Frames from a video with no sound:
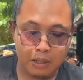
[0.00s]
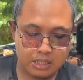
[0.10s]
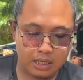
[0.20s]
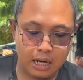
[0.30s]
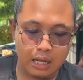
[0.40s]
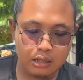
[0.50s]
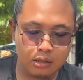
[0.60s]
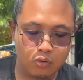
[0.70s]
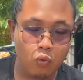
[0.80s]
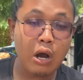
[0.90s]
pas kena
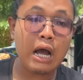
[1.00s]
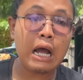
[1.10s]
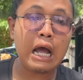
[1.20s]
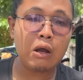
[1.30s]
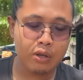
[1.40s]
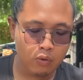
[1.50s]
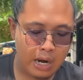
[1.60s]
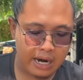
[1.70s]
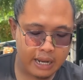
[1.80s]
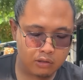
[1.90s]
kuah
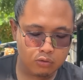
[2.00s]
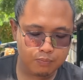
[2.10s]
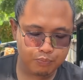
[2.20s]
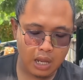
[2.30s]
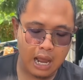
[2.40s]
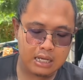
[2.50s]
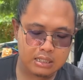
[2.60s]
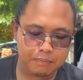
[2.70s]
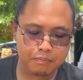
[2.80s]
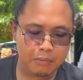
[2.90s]
udangnya itu
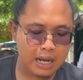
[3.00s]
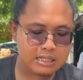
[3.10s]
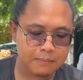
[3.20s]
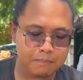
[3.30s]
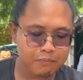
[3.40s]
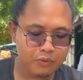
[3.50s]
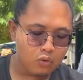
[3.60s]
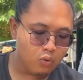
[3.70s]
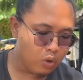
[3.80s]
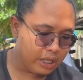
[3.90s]
asem asem
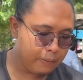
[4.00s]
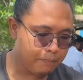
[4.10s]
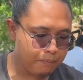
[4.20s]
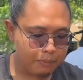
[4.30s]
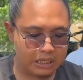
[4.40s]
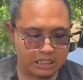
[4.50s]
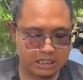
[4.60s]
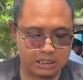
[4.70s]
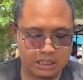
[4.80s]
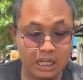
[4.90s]
gurih
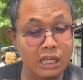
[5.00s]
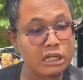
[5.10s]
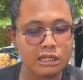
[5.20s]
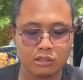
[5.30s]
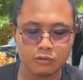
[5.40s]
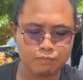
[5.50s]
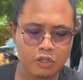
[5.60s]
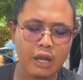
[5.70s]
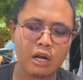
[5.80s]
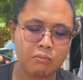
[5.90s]
pedes sedikit gitu
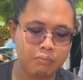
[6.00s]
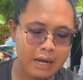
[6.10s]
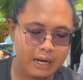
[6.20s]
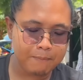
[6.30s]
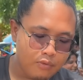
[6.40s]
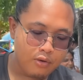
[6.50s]
enak banget